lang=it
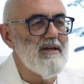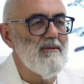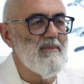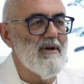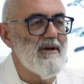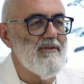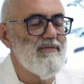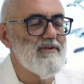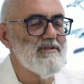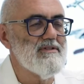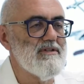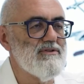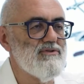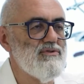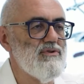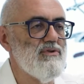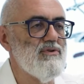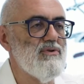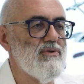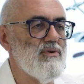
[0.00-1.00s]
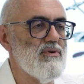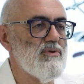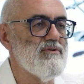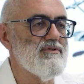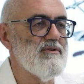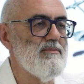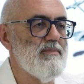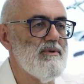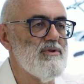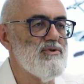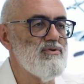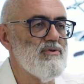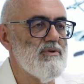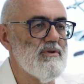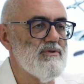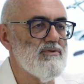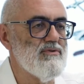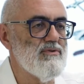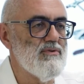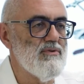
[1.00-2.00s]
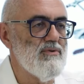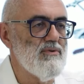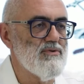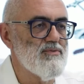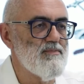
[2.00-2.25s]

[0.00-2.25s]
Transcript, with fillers: le manifestazioni dolorose peggiori sono